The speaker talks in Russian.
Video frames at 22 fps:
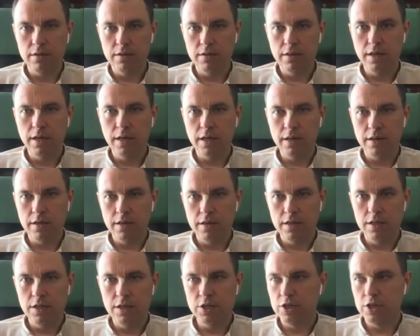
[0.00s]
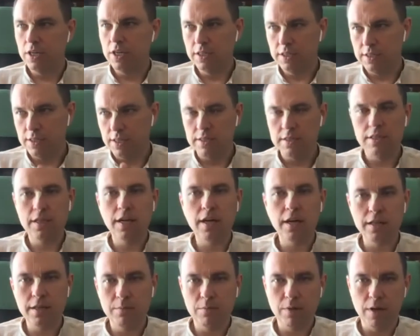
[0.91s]
да, и шли за
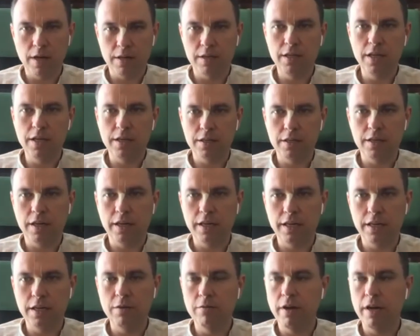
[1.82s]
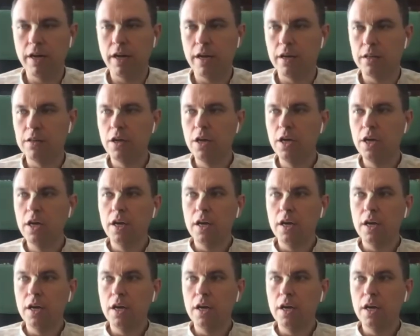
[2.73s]
стадом, как некоторые говорят.